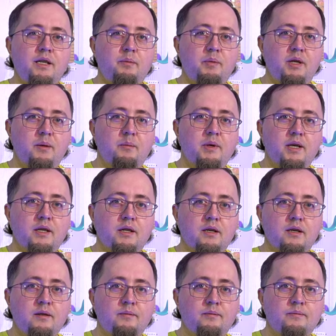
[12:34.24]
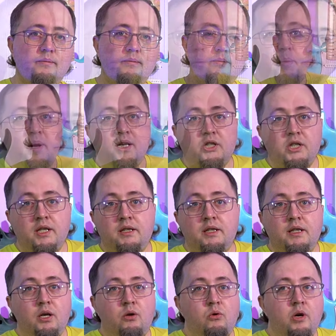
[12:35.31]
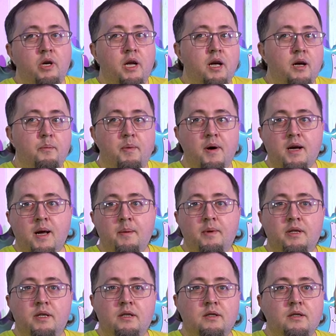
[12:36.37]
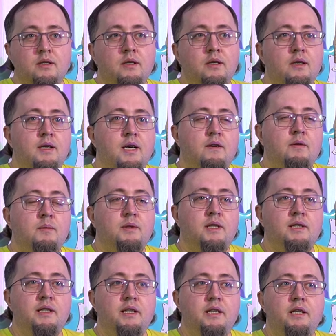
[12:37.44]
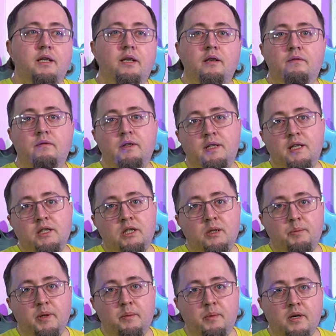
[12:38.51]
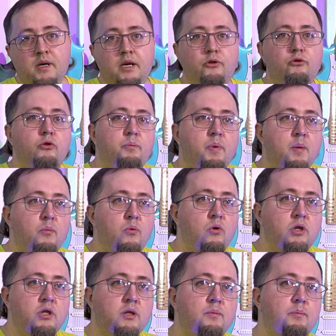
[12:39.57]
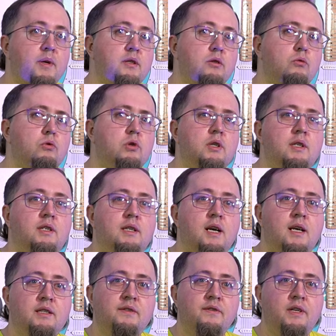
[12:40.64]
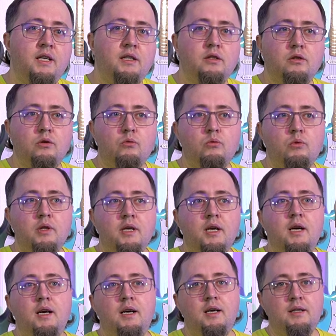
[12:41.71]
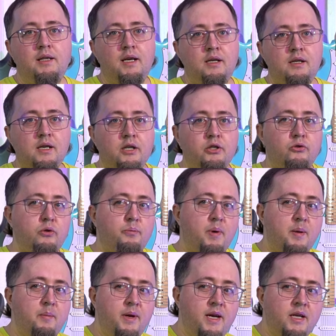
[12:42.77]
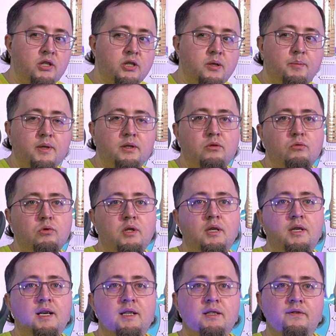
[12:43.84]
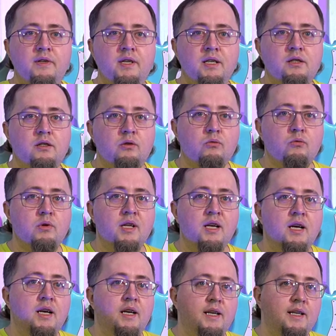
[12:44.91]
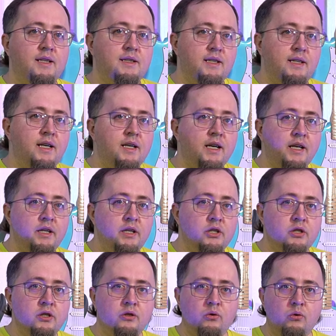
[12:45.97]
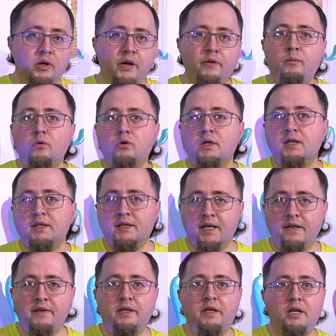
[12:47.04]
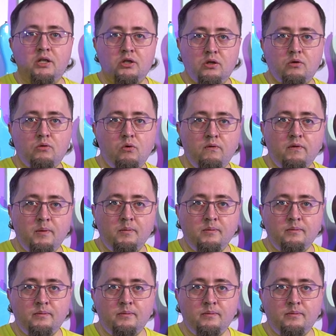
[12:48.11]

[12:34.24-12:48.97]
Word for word: миллиметра. Но опять же, это такой параметр, как вам сказать, вы должны подбирать. Чуть побольше послушали, как звенят струны, когда играешь. Чуть поменьше послушали, как звенят струны. Если не критично, то гриф можно оставить даже ровным.